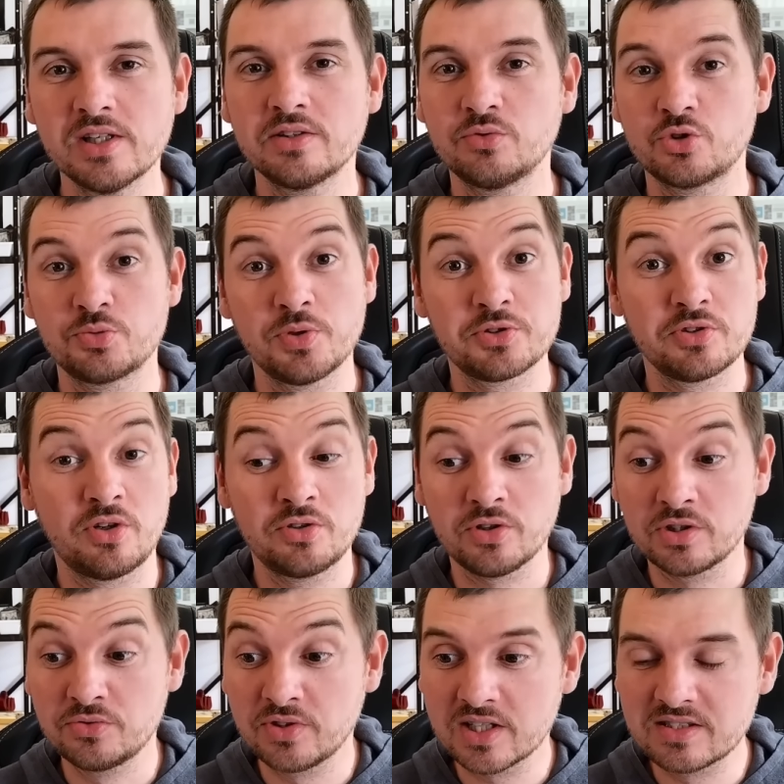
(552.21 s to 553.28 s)
Donc je pense encore
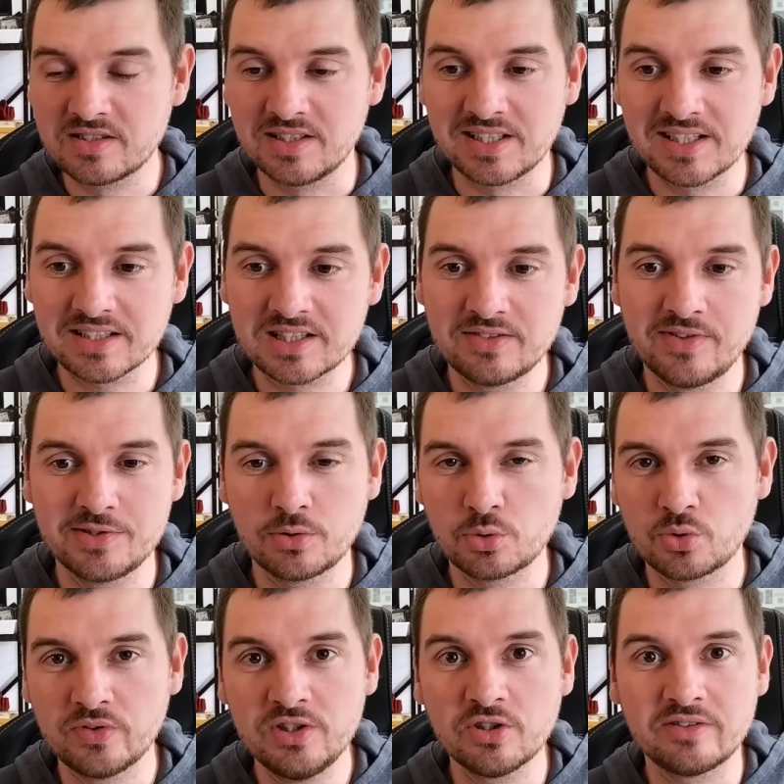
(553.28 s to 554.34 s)
une fois que c'est une carte qui va se
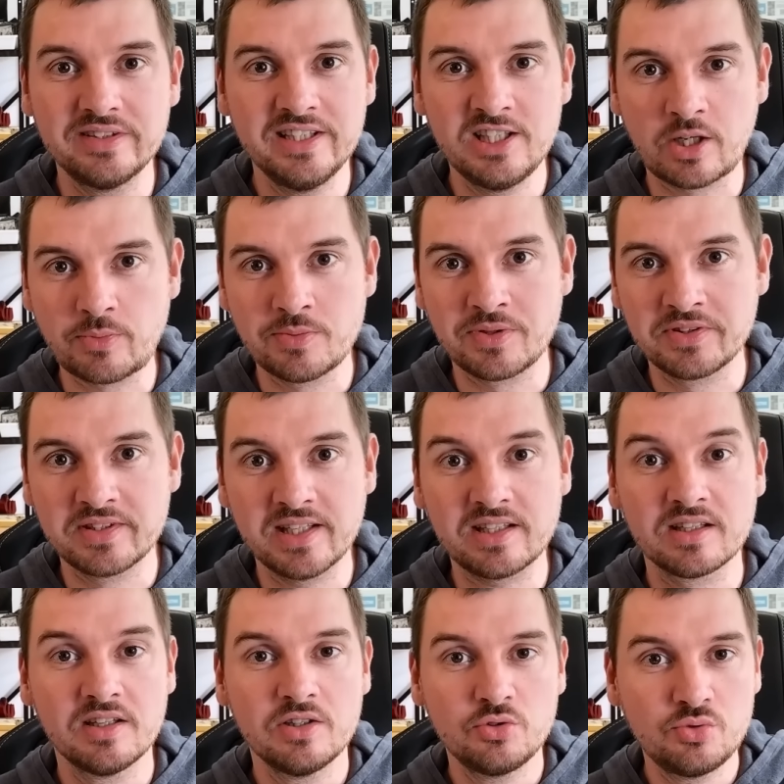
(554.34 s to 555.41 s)
retrouver dans énormément de decks.
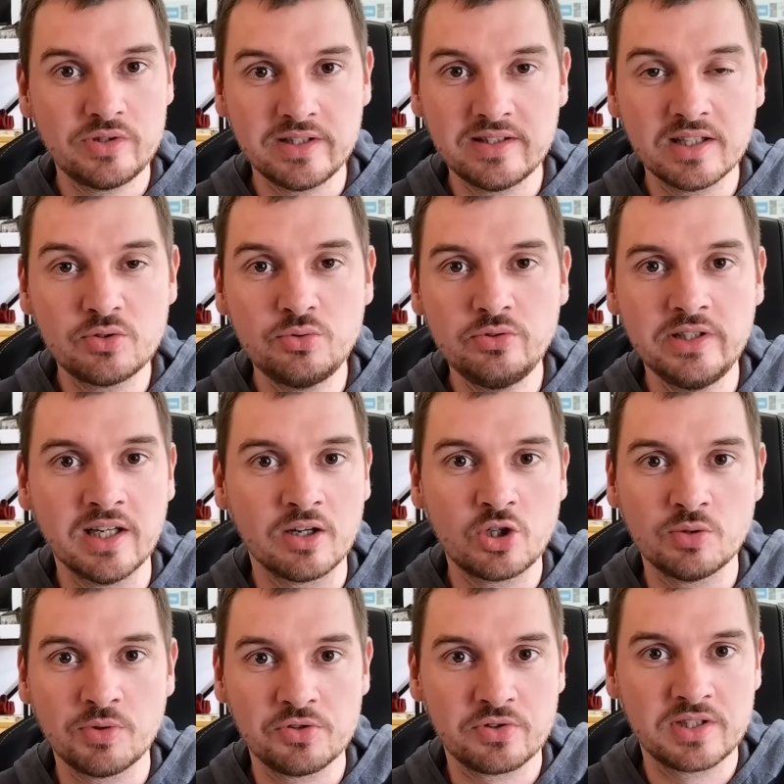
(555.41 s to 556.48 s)
Tous les decks où il y a un
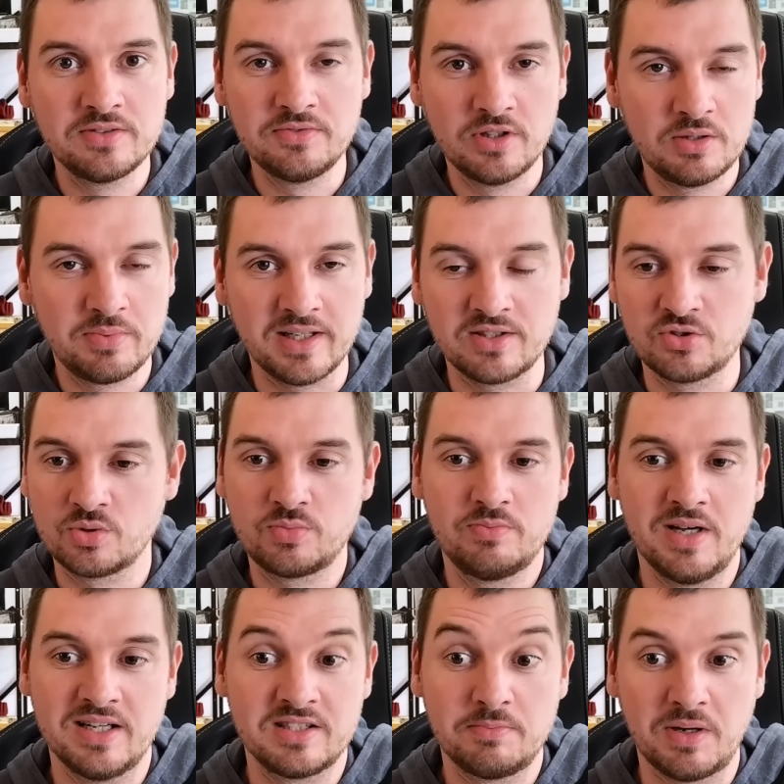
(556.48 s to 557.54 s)
commandant qui vole, par exemple,
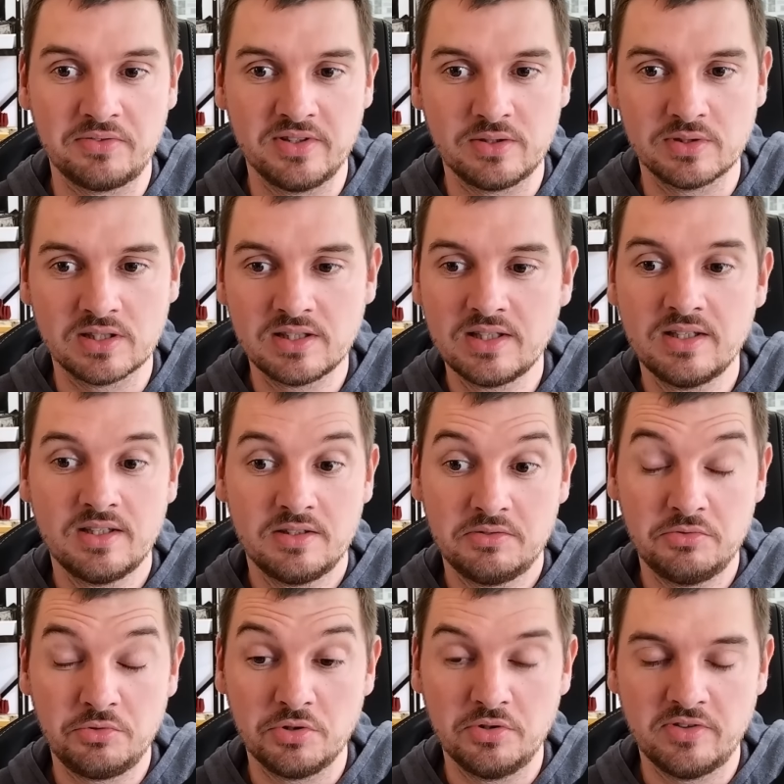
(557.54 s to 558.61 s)
bah c'est parfait quoi.
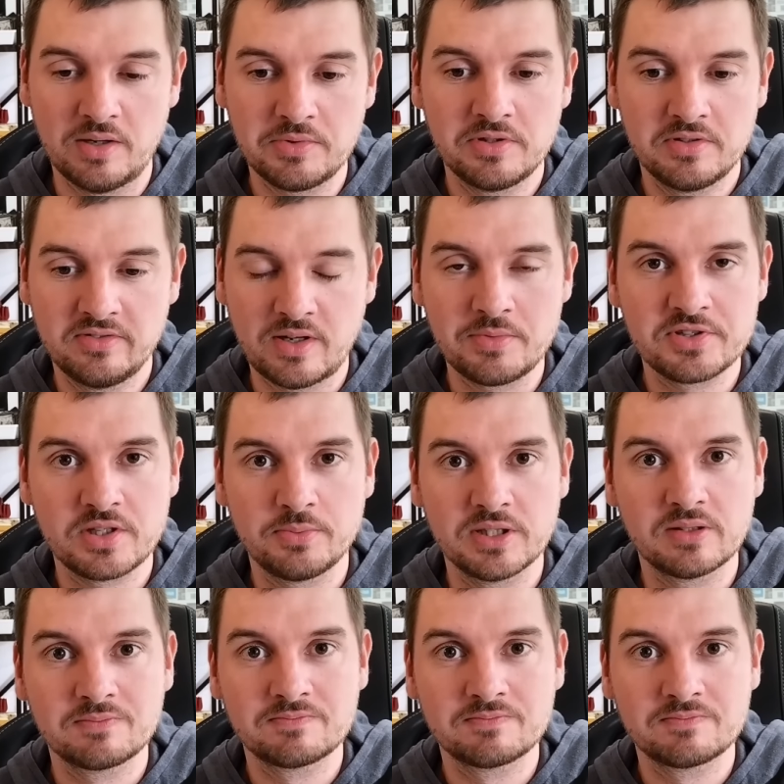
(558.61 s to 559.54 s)
Donc euh, vraiment, vraiment sympa.